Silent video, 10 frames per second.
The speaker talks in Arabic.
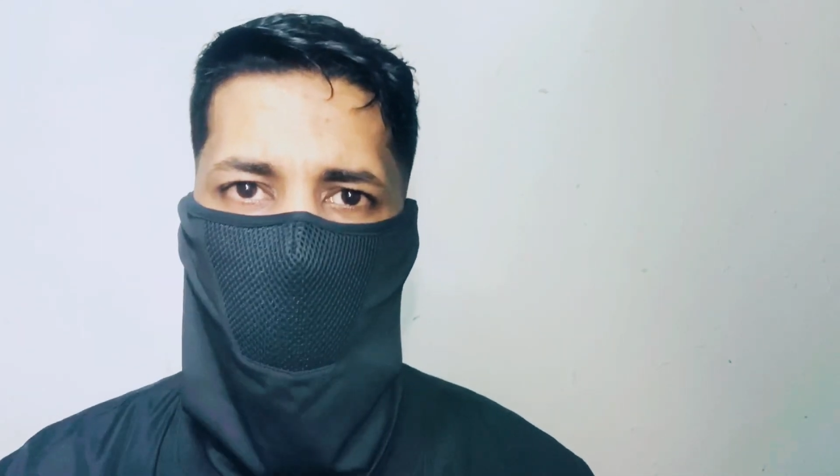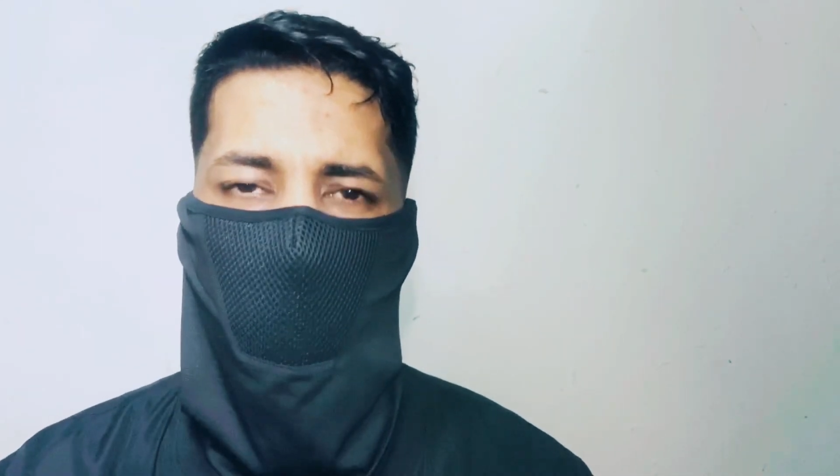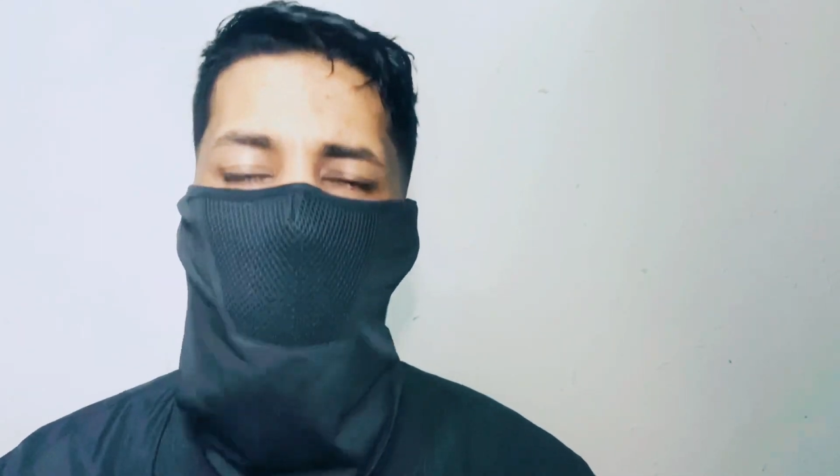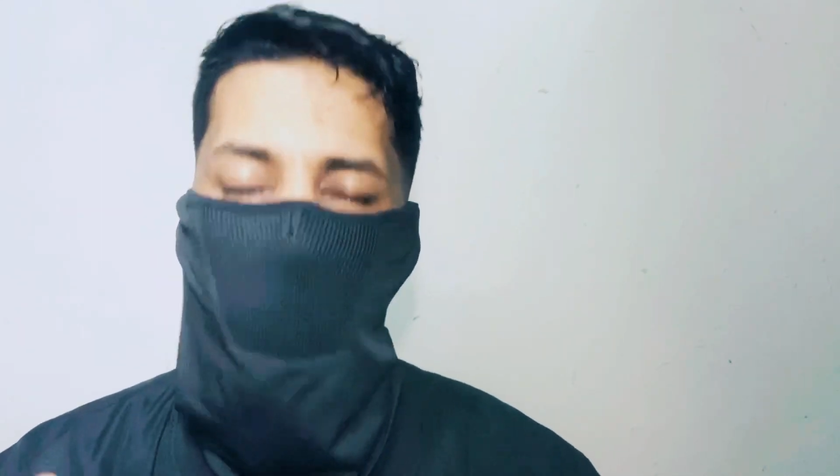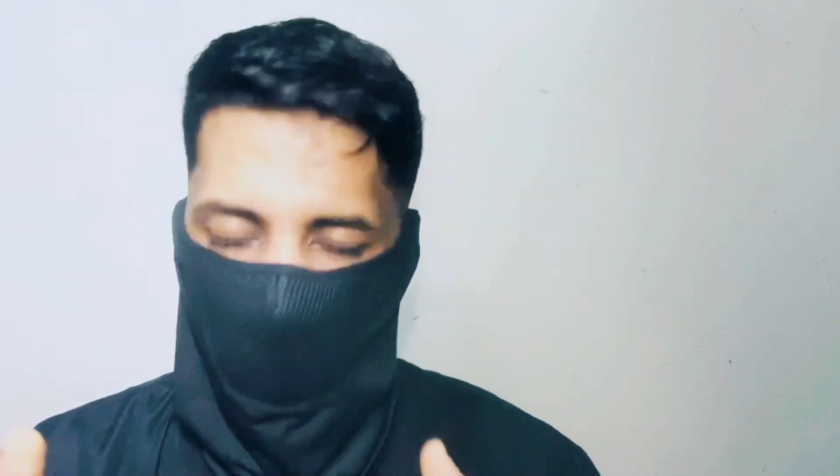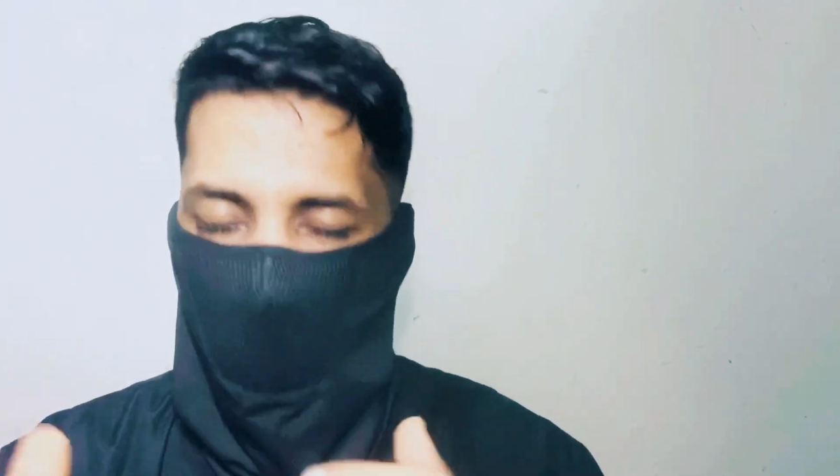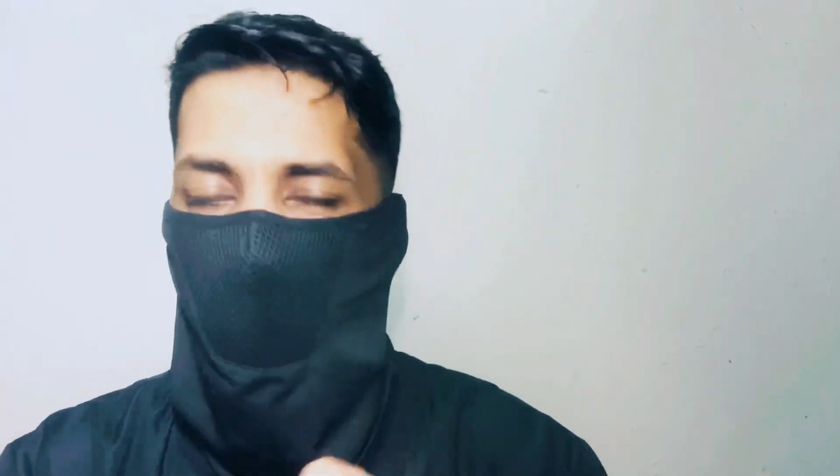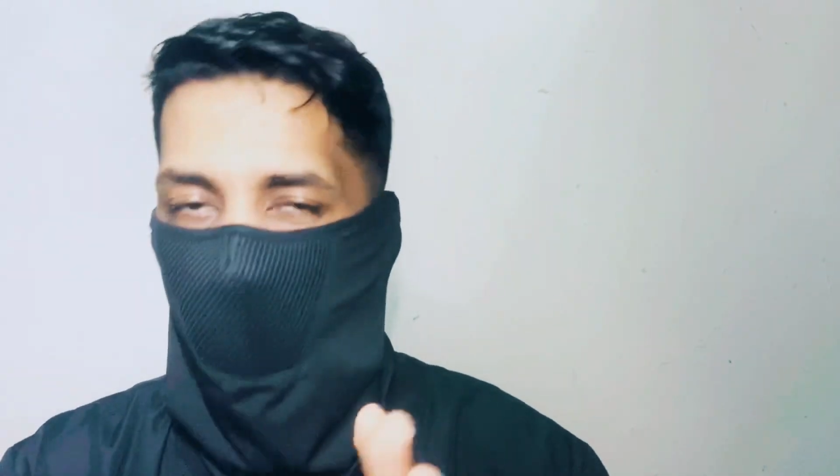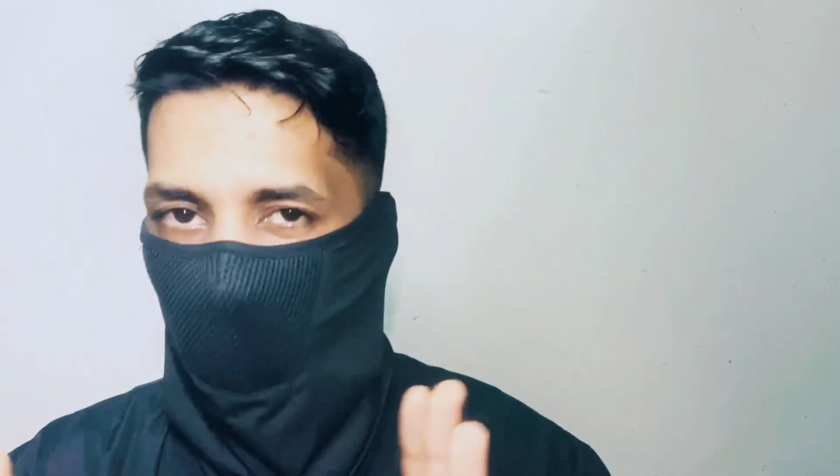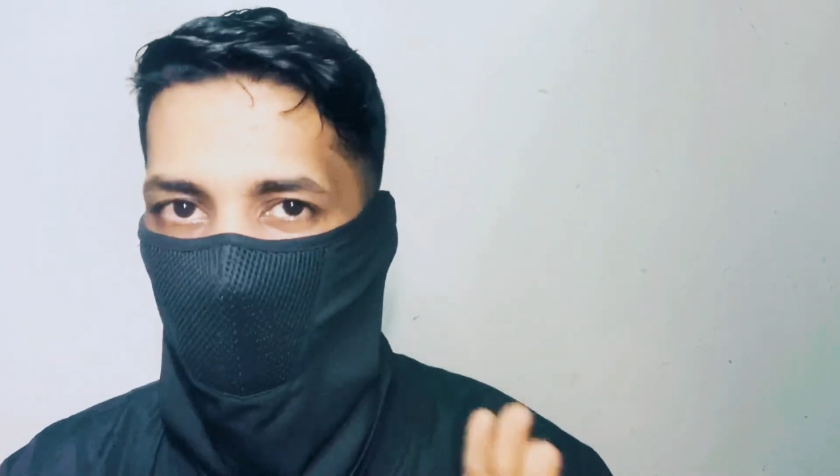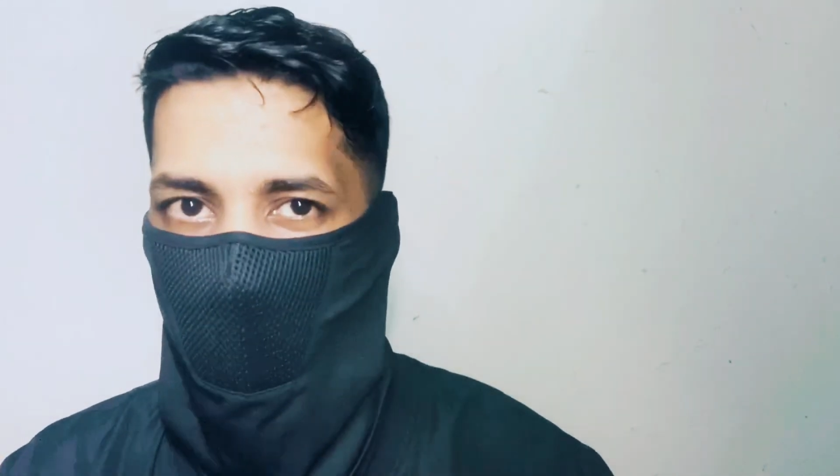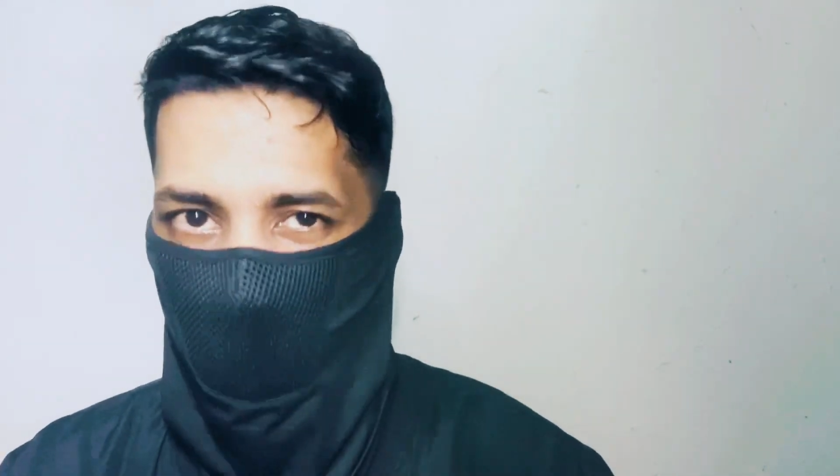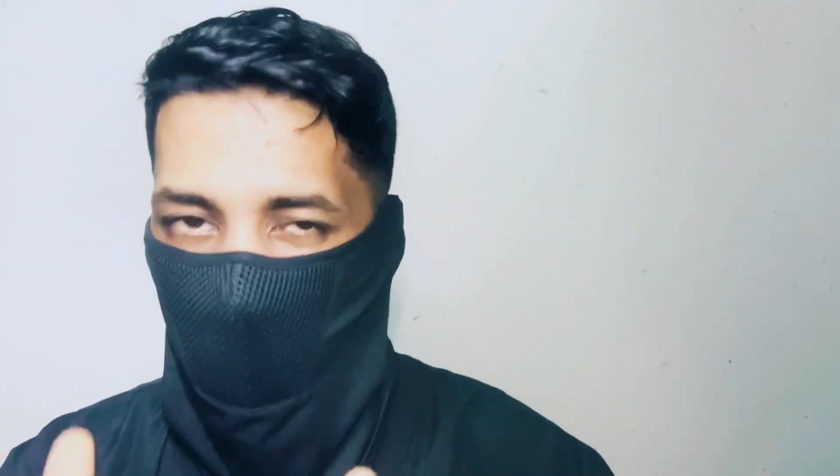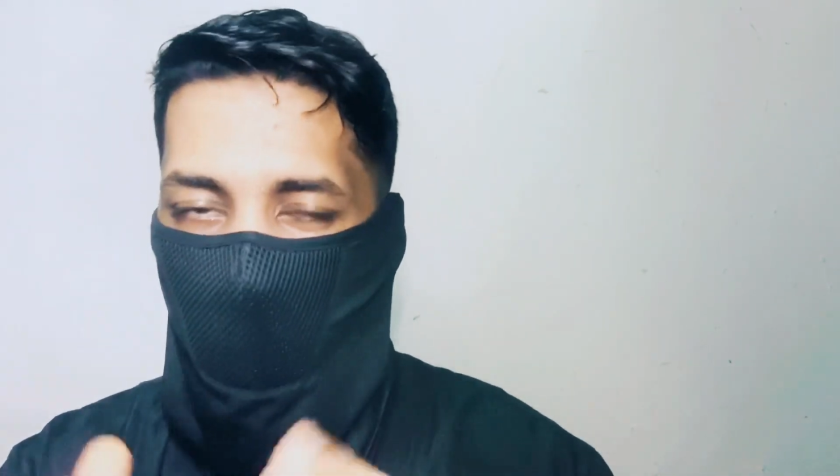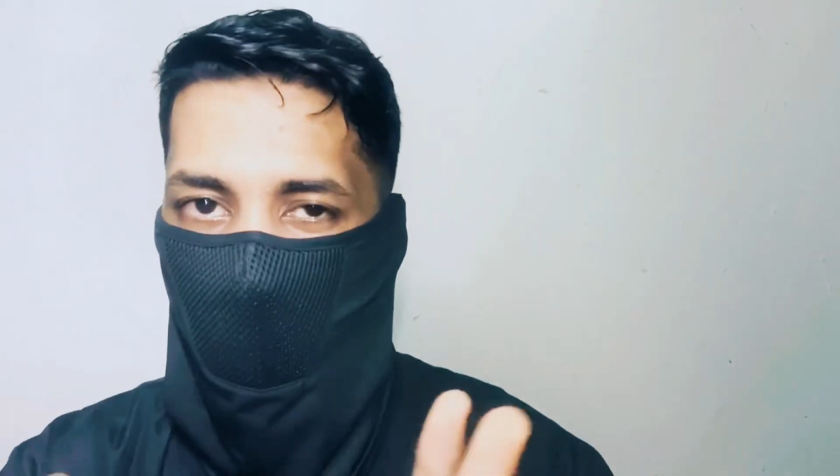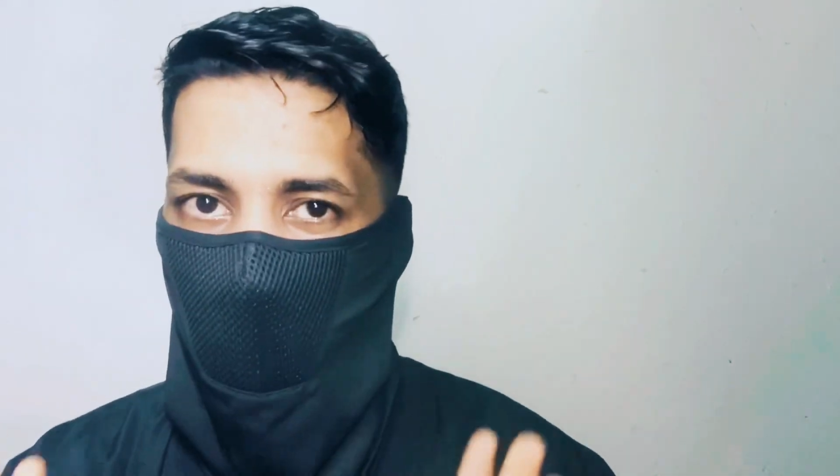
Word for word: لاني انا نعرف الرؤساء ونعرف